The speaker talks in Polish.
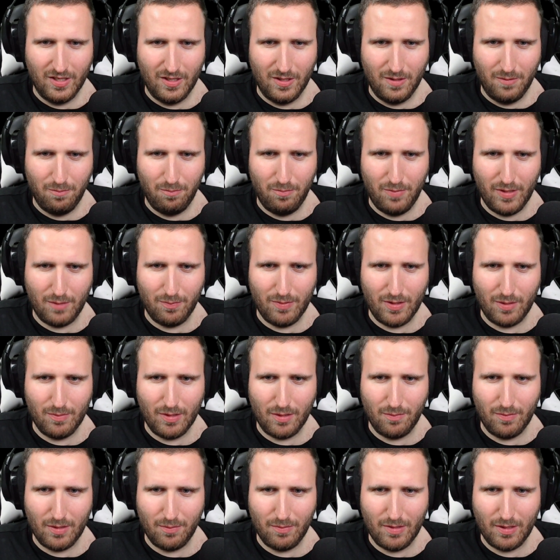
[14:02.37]
Bęk, bęk,
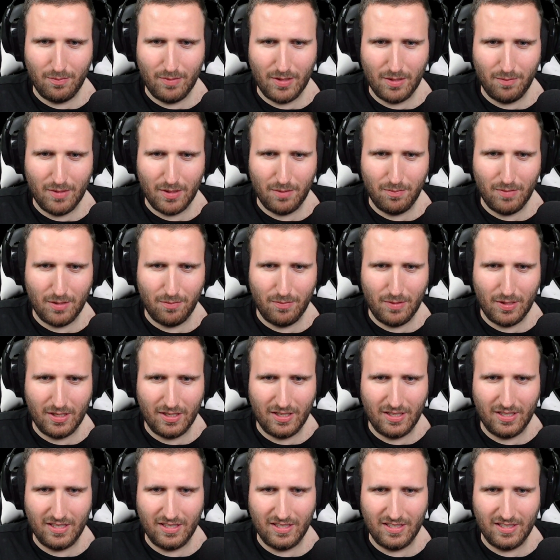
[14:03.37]
bęk, bęk, bęk, bęk, bęk,
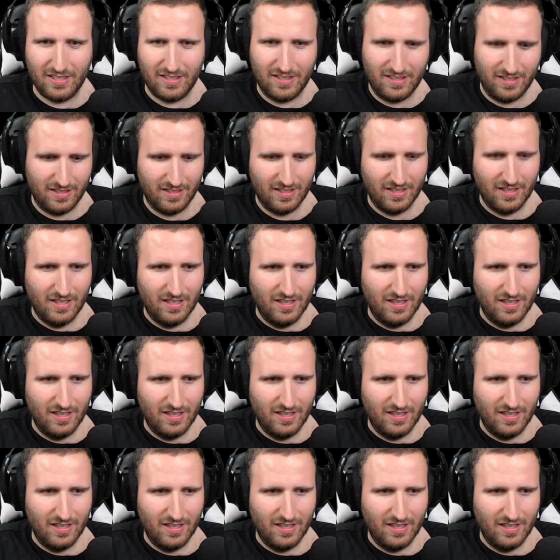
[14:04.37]
bęk,